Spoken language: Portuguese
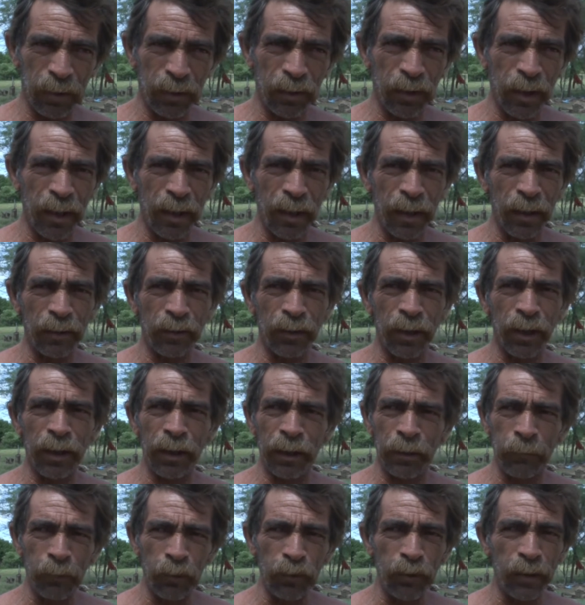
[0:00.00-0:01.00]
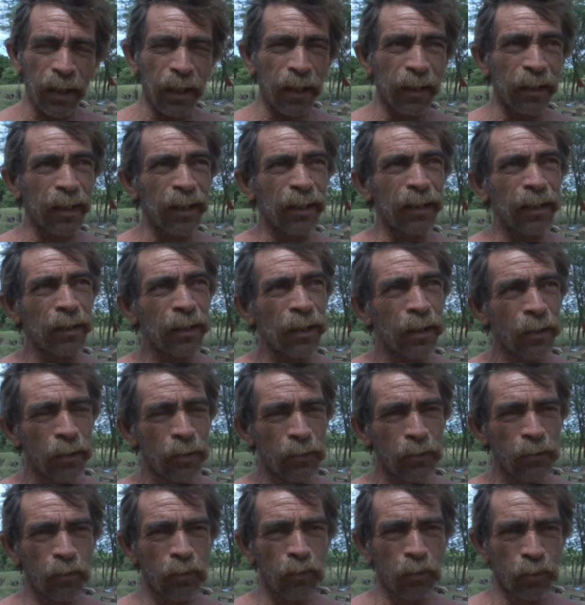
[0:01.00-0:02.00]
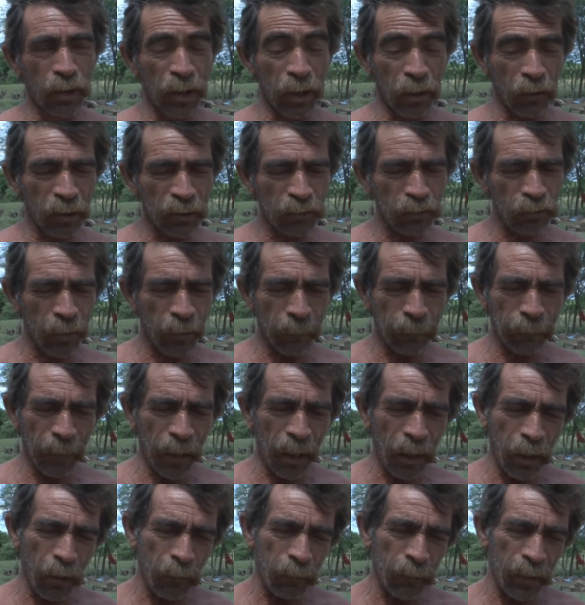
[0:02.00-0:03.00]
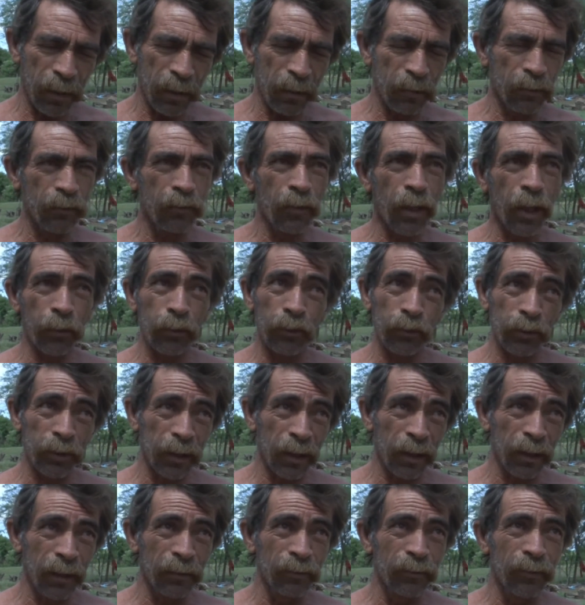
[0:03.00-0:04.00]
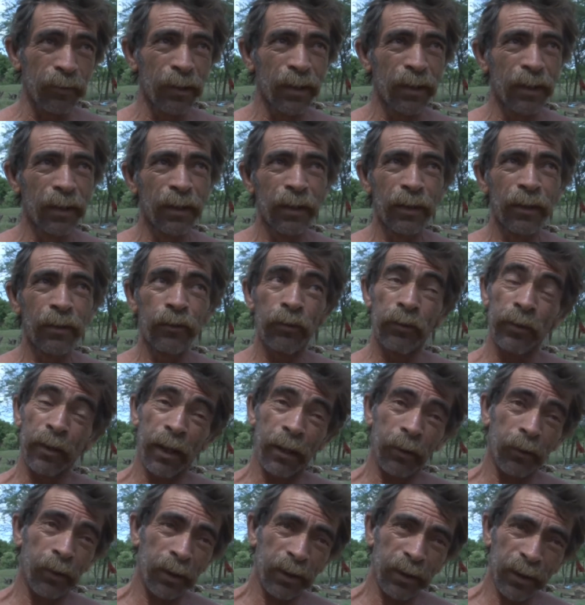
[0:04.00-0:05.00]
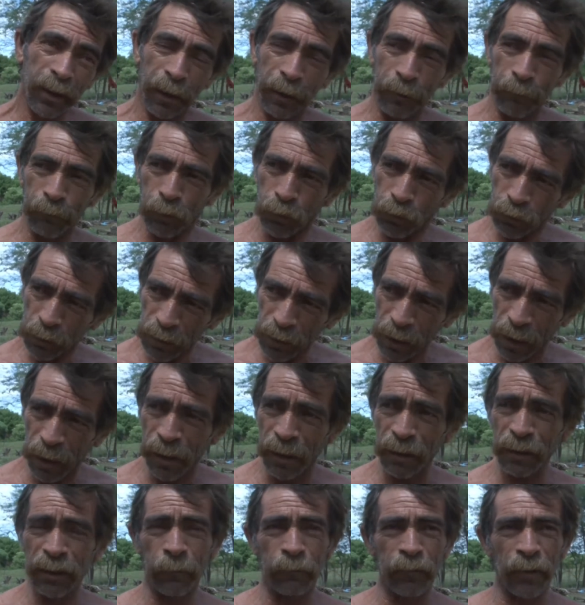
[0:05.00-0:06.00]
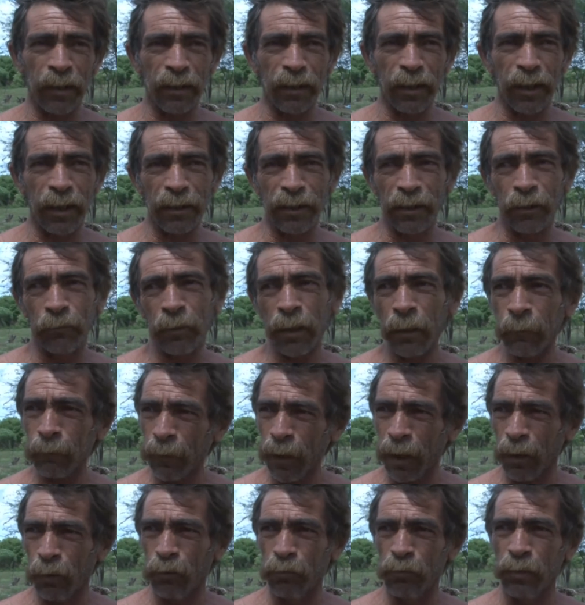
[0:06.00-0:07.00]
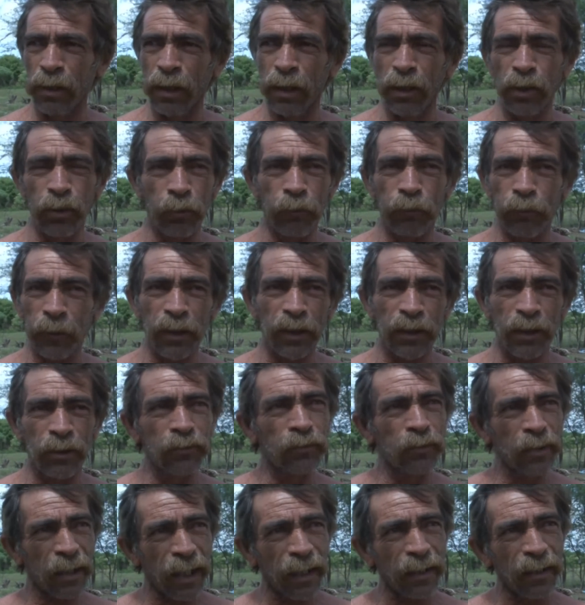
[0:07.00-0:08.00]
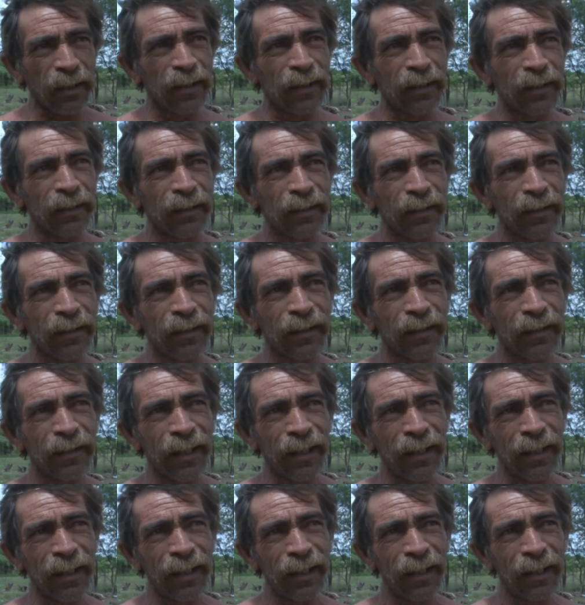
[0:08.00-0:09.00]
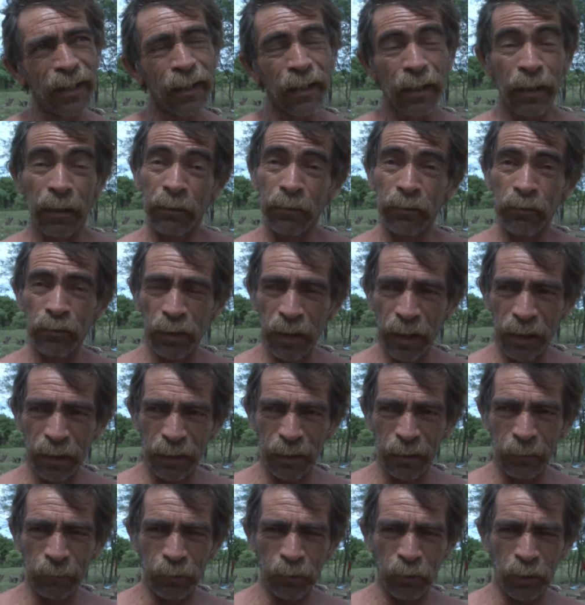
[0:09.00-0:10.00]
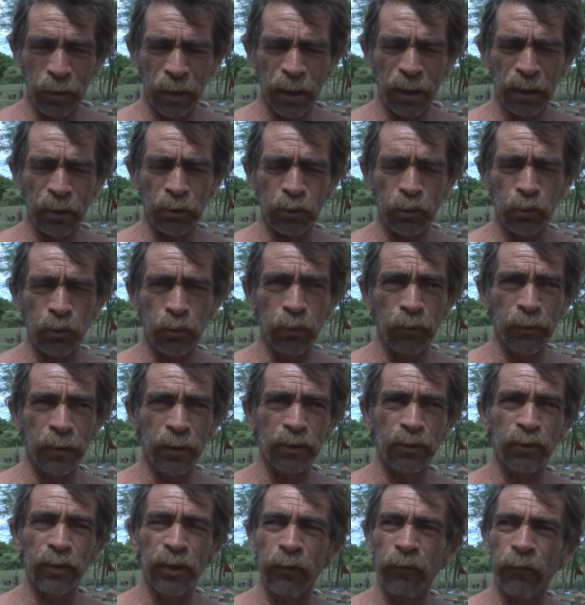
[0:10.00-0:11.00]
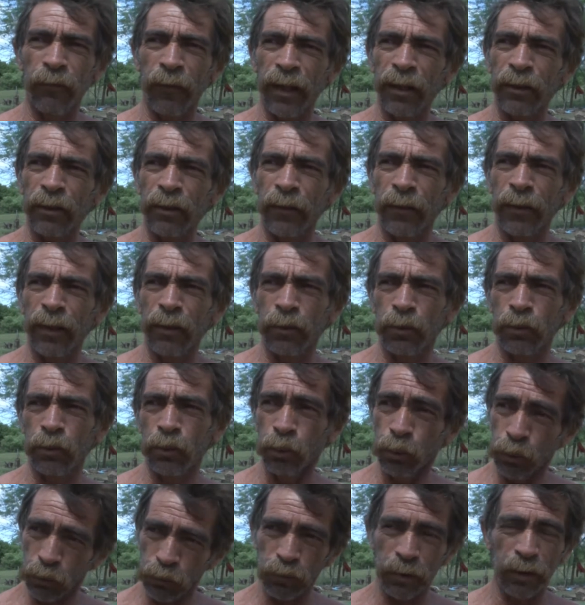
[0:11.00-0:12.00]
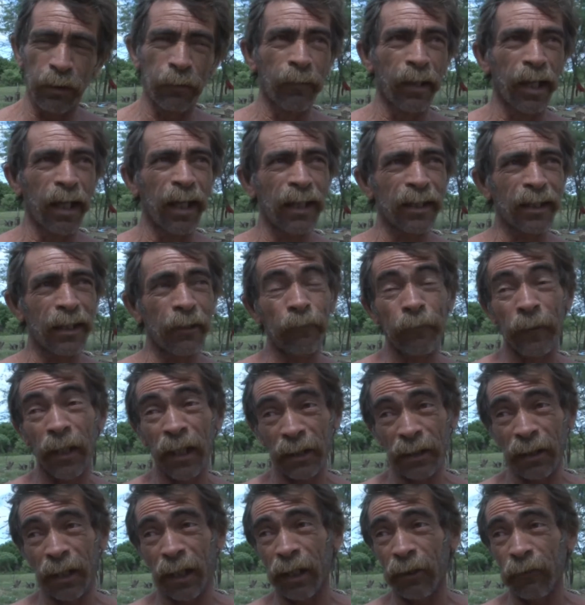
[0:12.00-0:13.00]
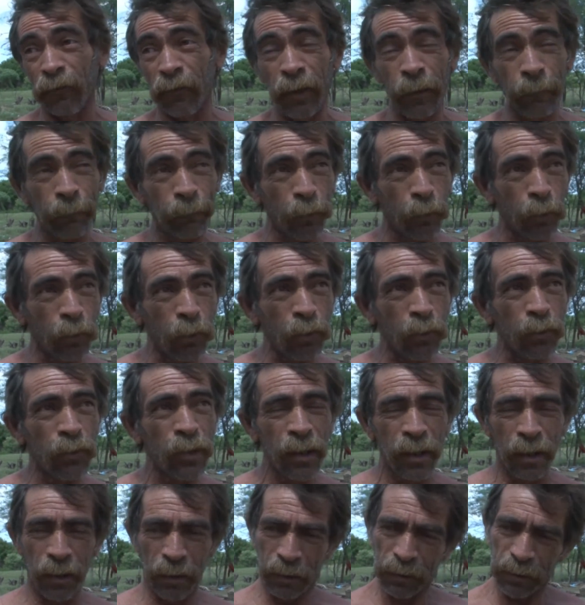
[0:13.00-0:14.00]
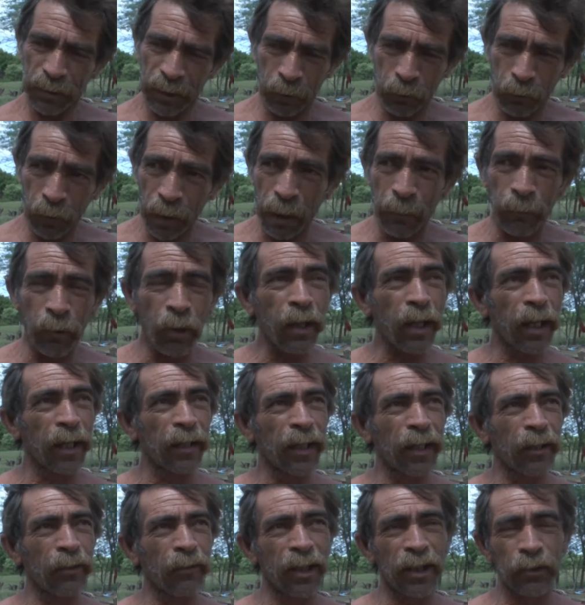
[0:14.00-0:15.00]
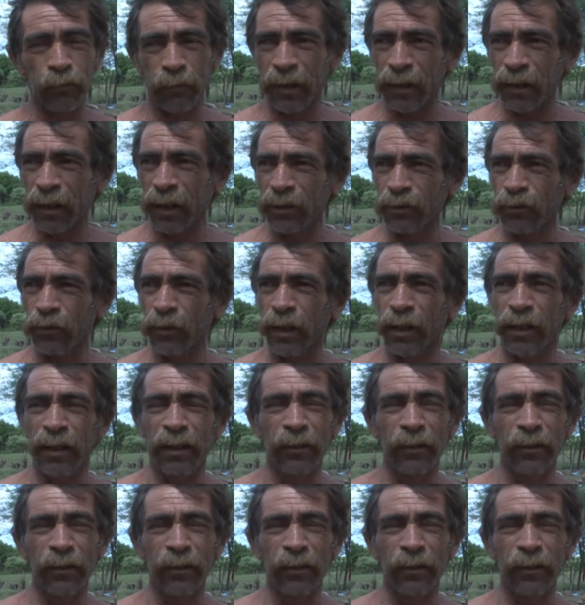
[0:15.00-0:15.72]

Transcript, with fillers: tem, tem que mudar, né? Um negócio de uma palma, um algodão, um negócio aí, mudar essa plantação, porque para o milho e o feijão não tá dando, né? Não tá dando porque as chuvas, os invernos vêm curto demais, afastado, vem pouco, sem colaborar, né, com as plantações que a